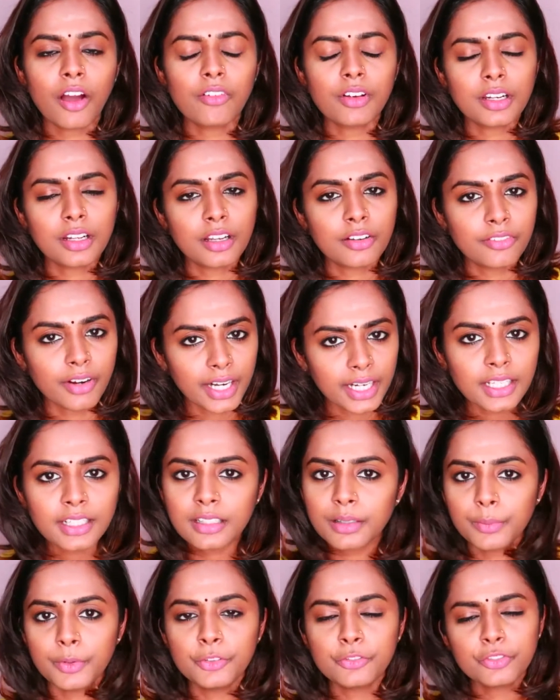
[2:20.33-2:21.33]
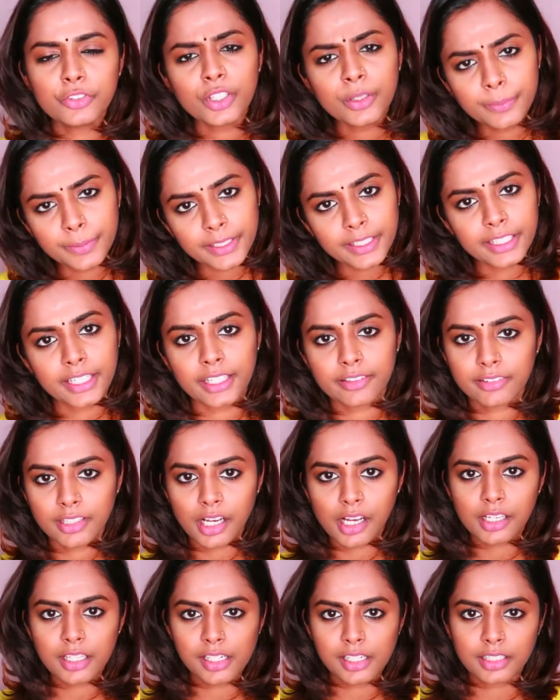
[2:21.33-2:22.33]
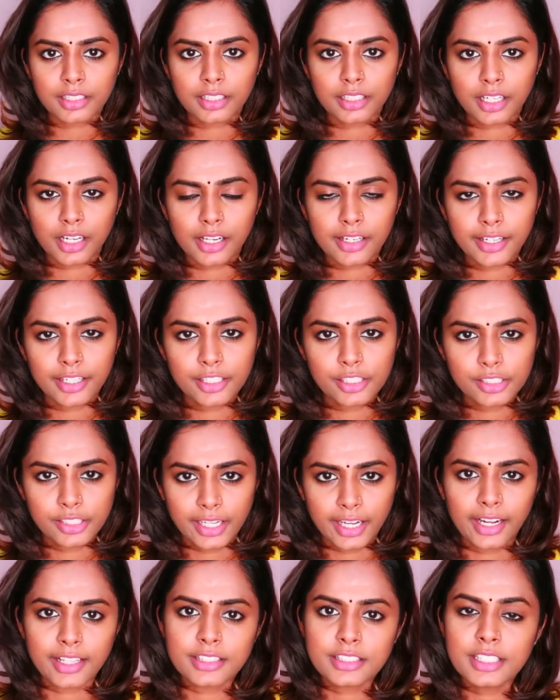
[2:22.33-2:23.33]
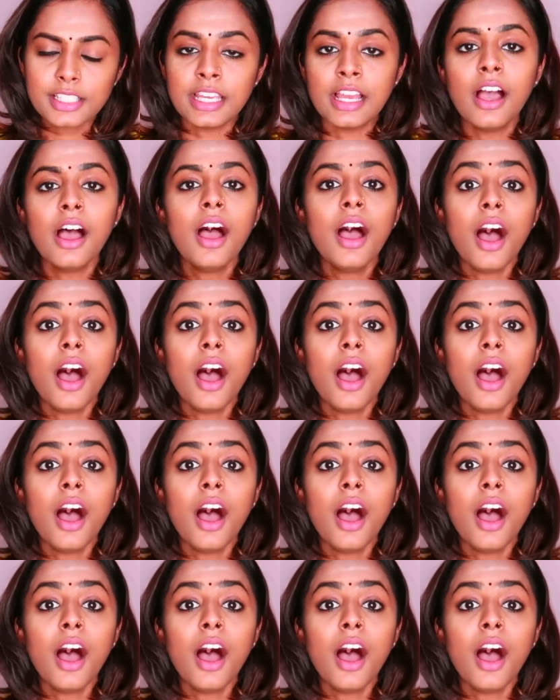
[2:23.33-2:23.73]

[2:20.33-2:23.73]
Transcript: அவருக்கு வணக்கம் இவ்வளோ பெரிய இறைவனாக இருக்கின்றாருன்னு நினச்சி